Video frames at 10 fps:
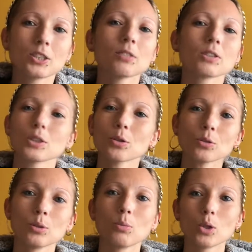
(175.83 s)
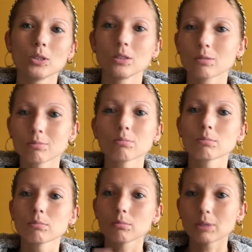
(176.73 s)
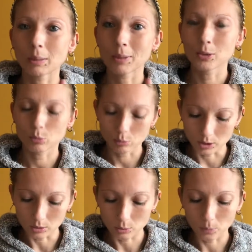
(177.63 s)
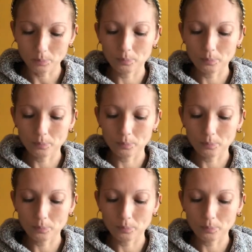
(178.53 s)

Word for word: invece con il body mi rimane tutto dentro.